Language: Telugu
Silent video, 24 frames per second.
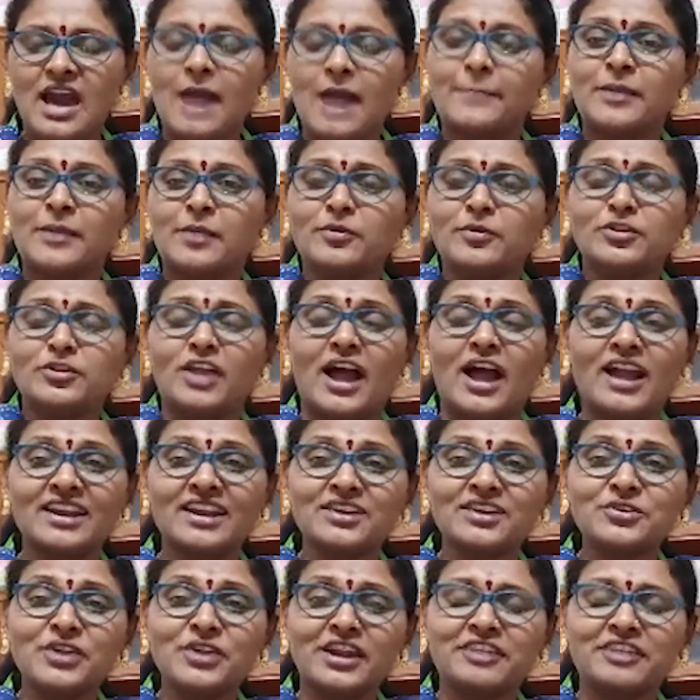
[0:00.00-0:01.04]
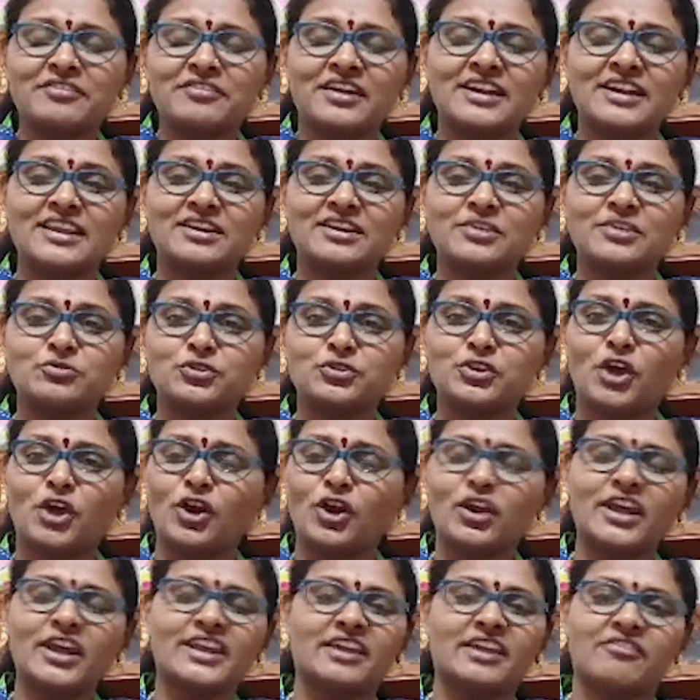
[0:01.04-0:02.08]
ఆ ప్రభుత్వం అక్కడ ఉన్నటువంటి
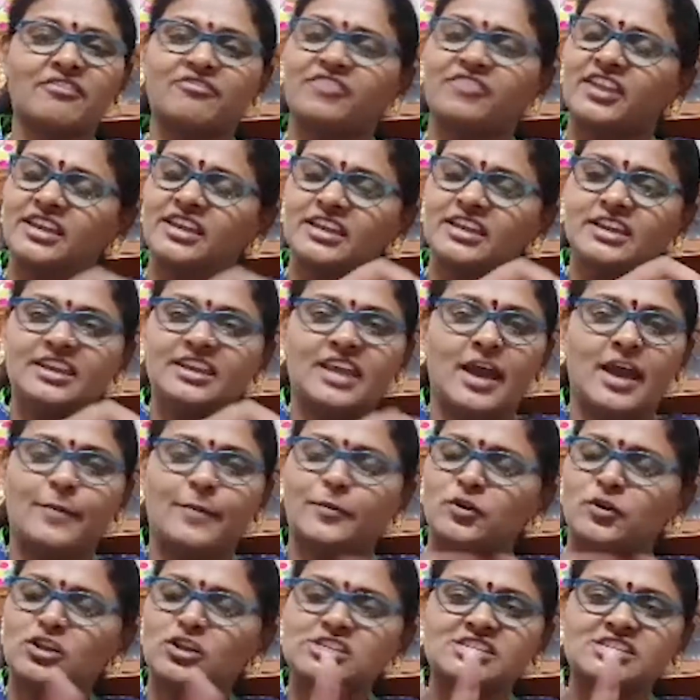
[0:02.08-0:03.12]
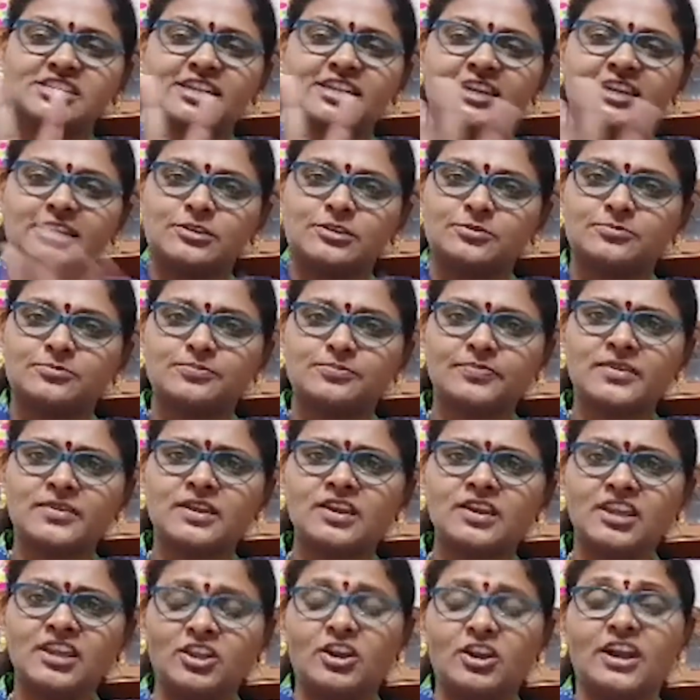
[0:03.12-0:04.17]
ఉద్యోగులకు ఎవ్వరికి ఈ యాప్ గురించి తెలియదు
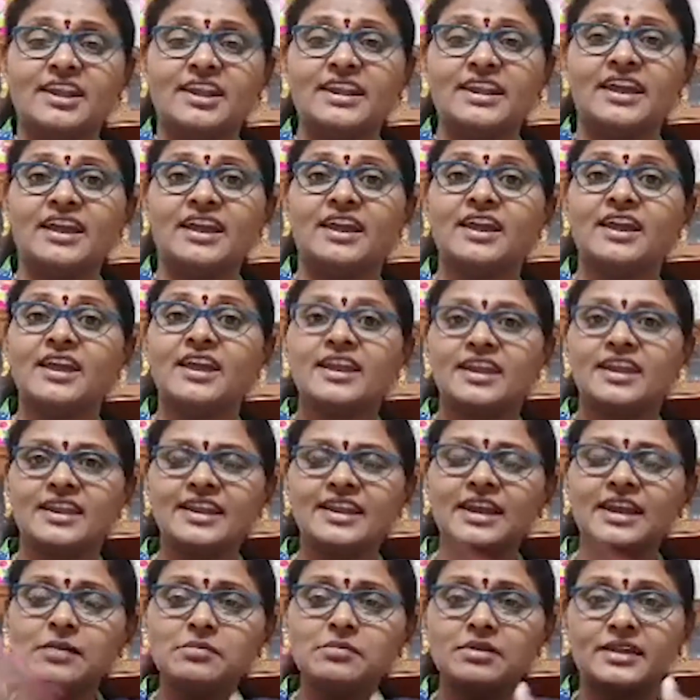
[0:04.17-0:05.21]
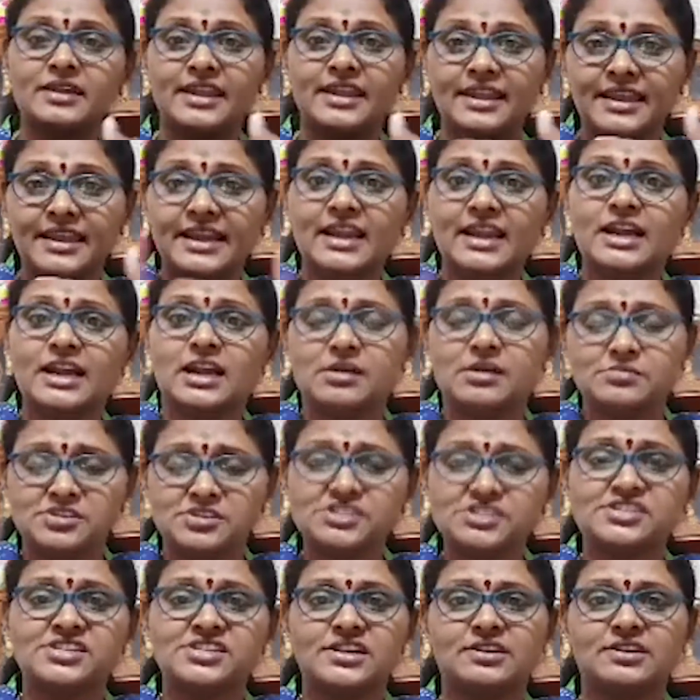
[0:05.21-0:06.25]
ఎందుకంటే ఎన్నిక ఎన్నికల
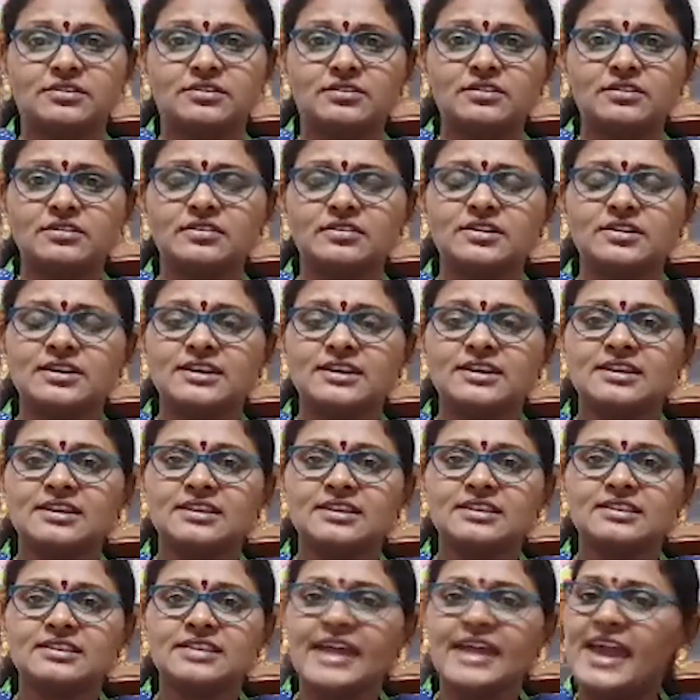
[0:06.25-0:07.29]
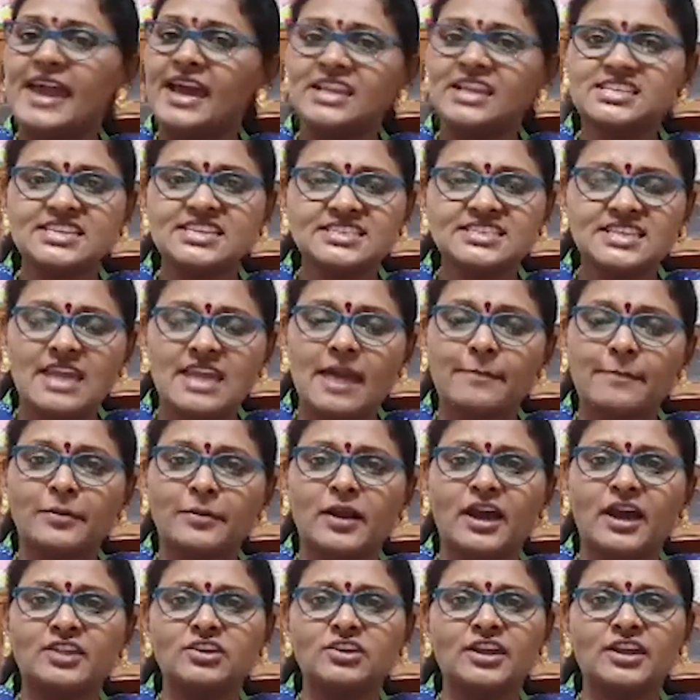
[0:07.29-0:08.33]
కమిషనరు తయారు చేసిన యాప్
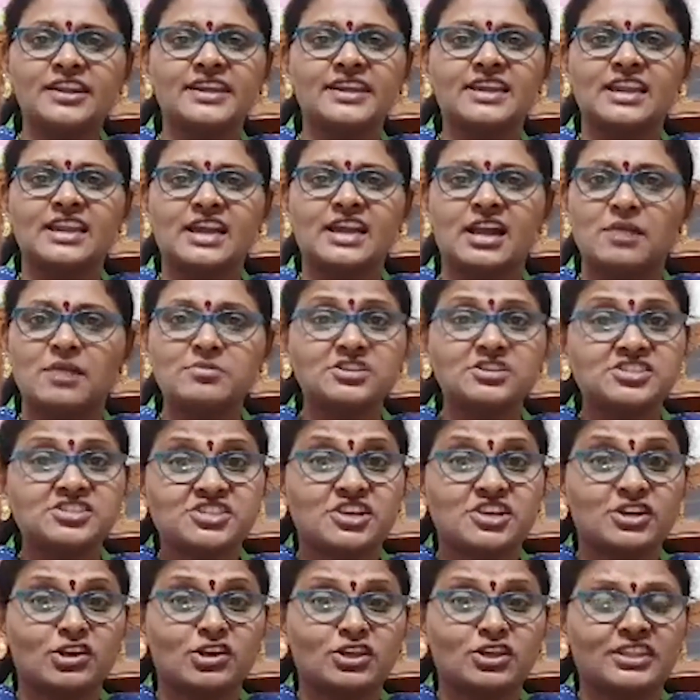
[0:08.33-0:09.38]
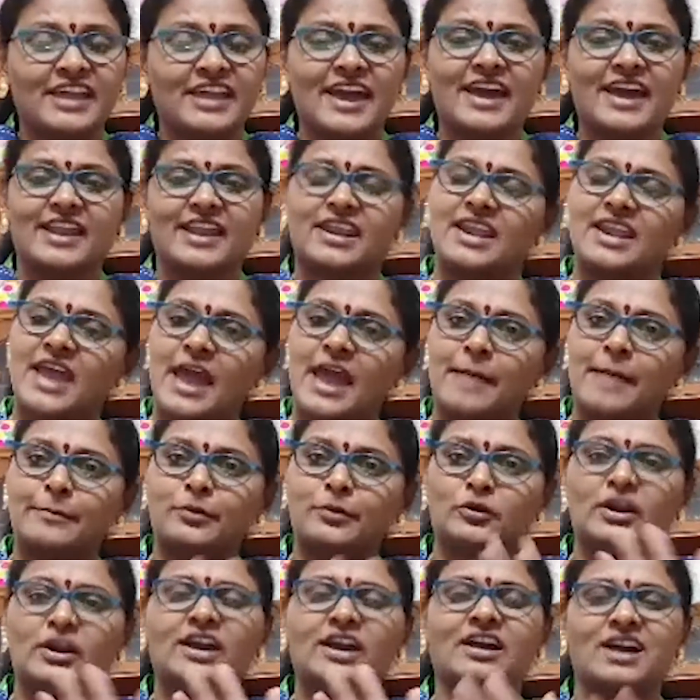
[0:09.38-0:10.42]
కాదు ఎన్నికల కమిషన్లో తయారైన యాప్
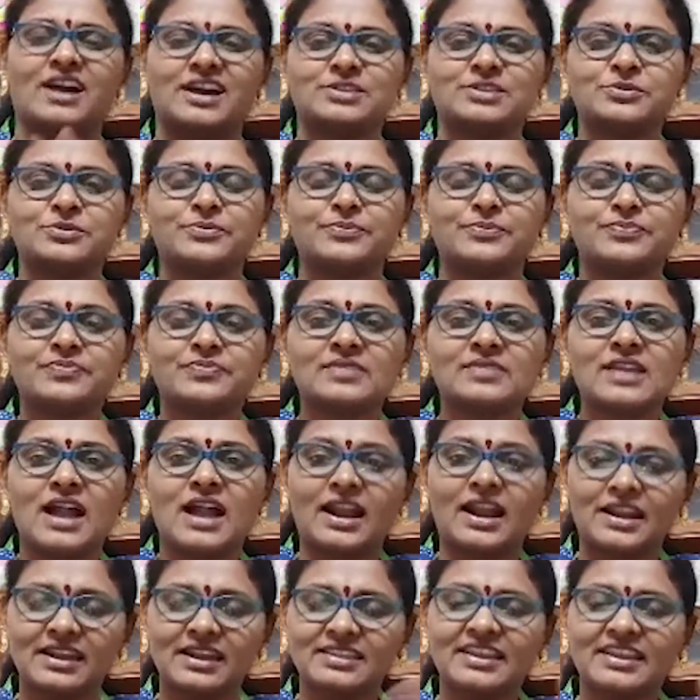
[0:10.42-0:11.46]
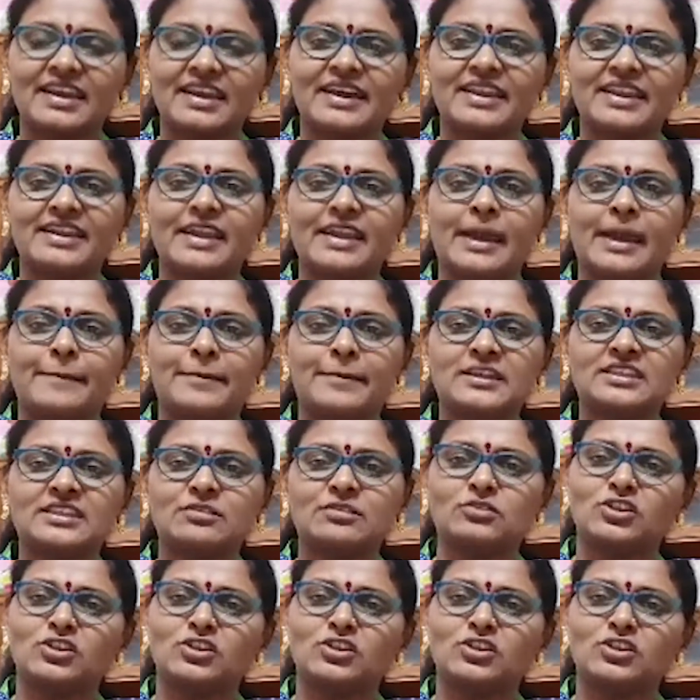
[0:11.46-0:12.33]
కూడా కాదు అక్కడ తయారైన యాప్ అయితే